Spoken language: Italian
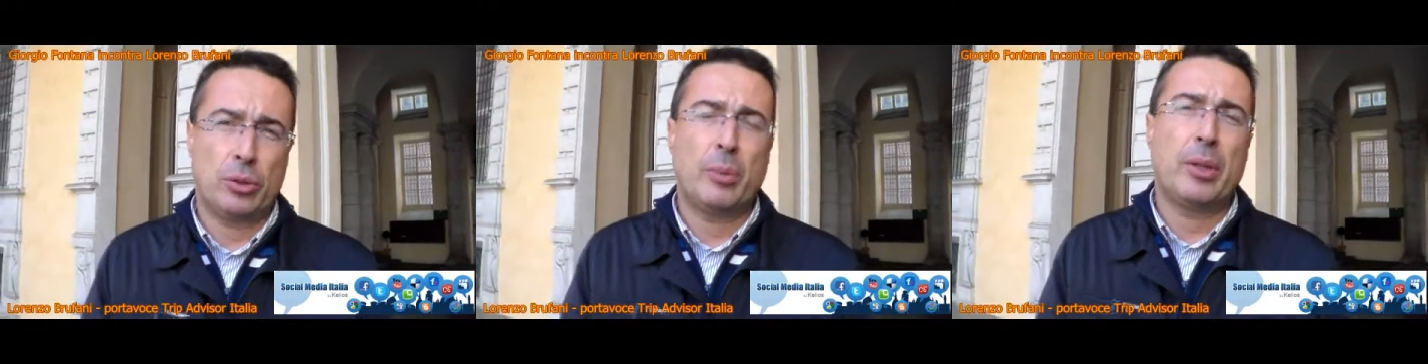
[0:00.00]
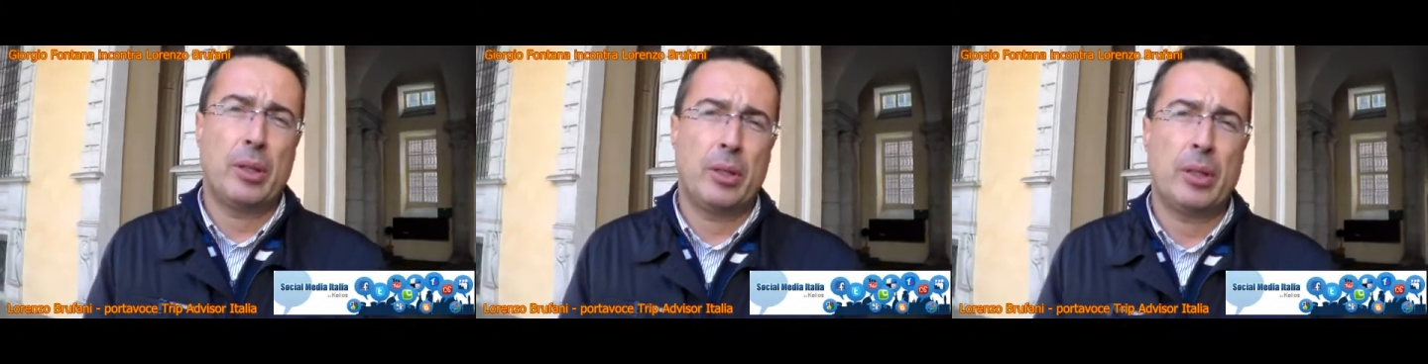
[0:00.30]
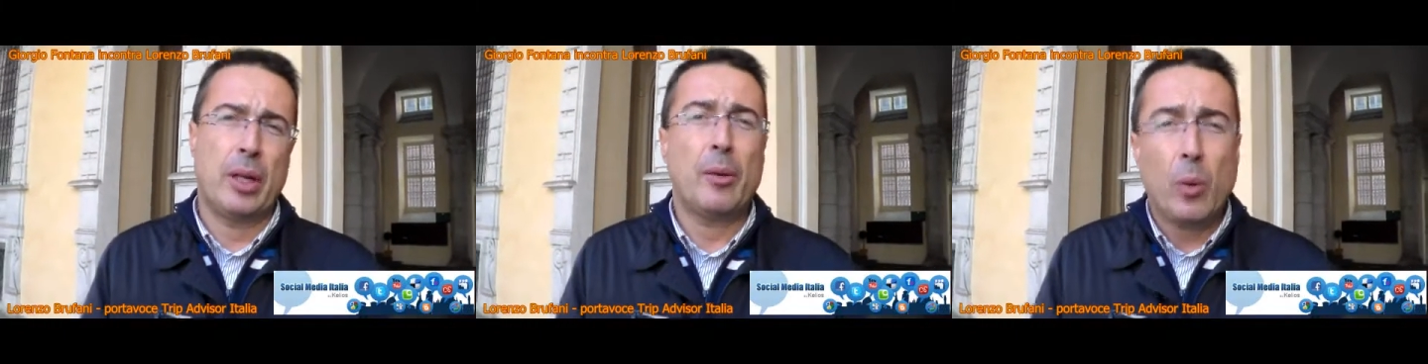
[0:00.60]
assolutamente
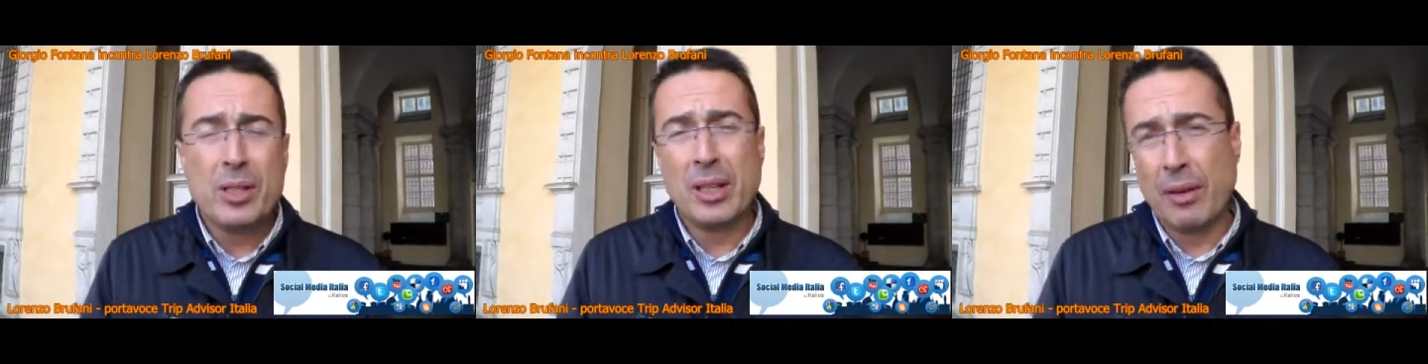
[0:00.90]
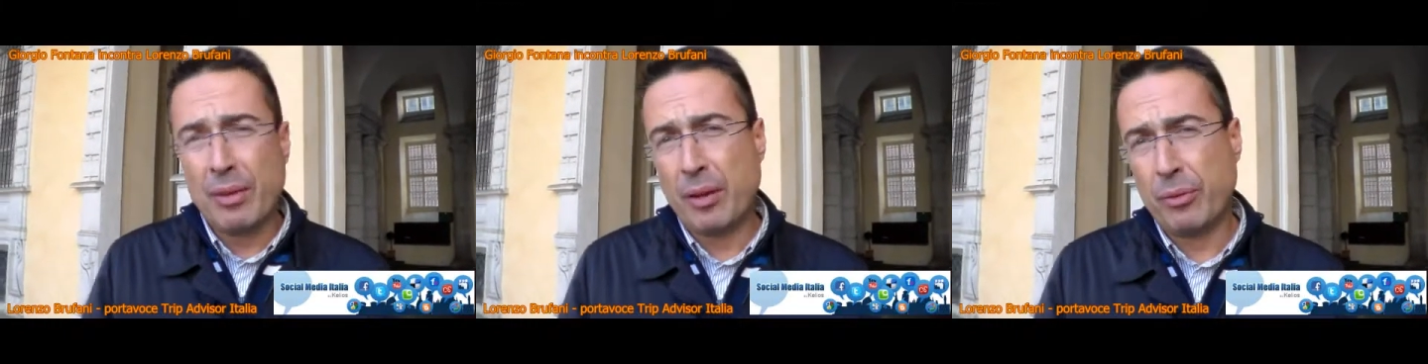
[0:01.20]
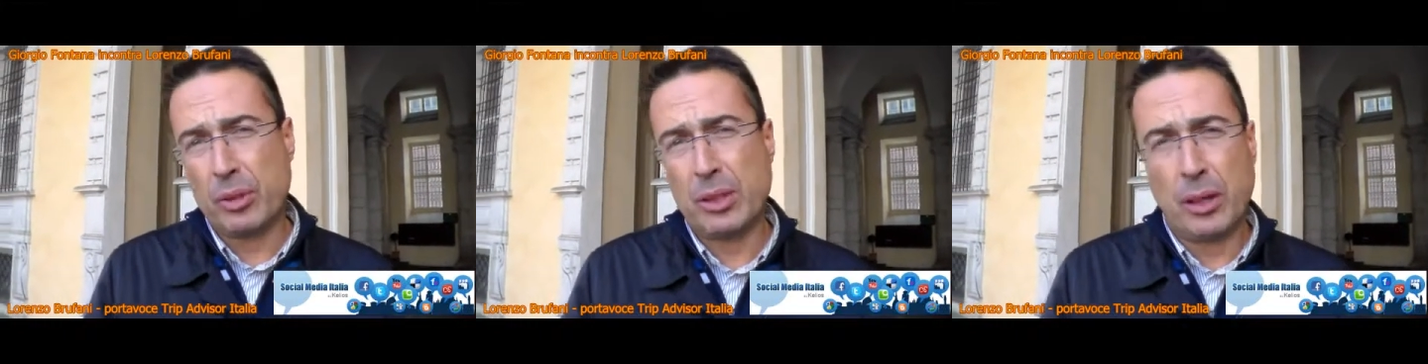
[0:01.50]
sì. E ah. questa è la
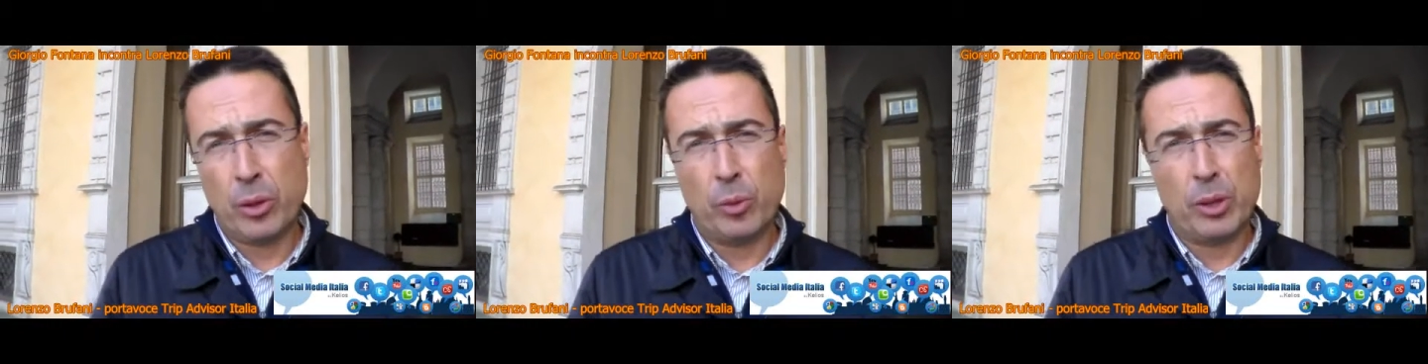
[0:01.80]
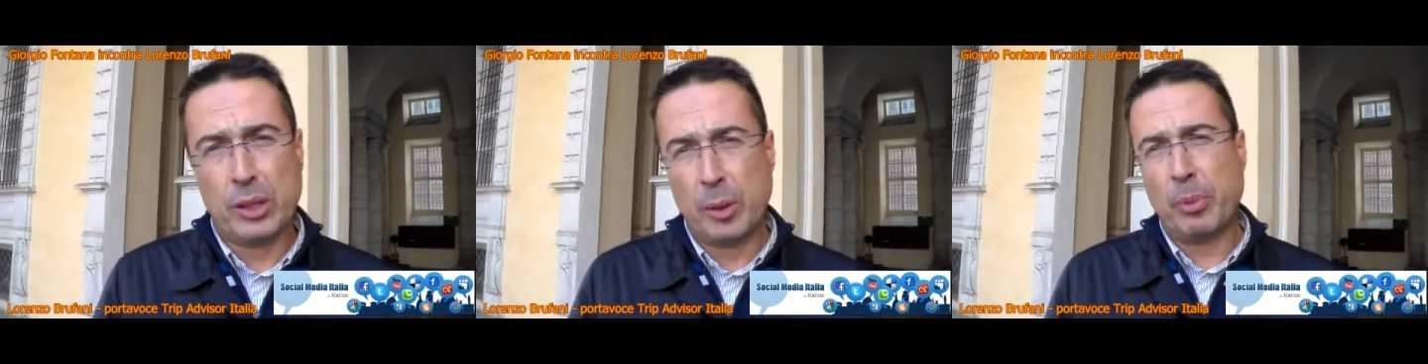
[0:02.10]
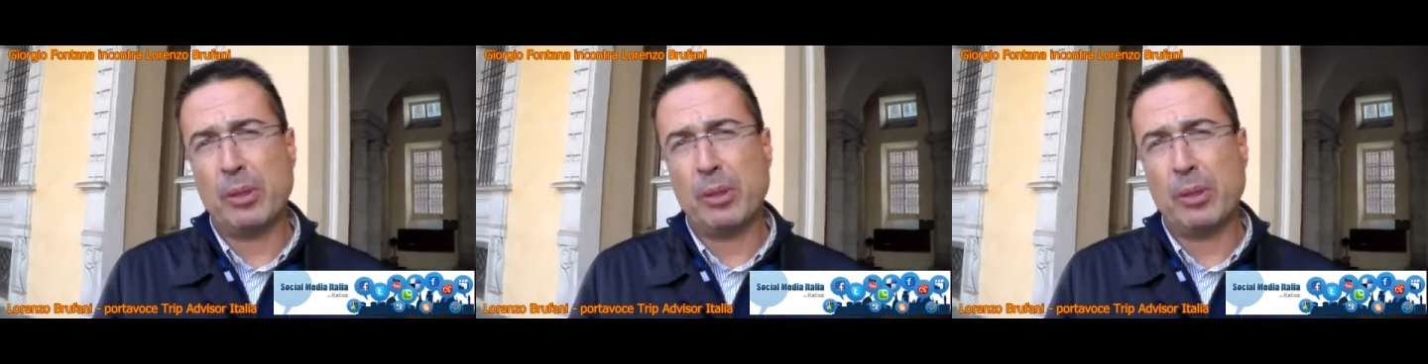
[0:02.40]
vera forza della community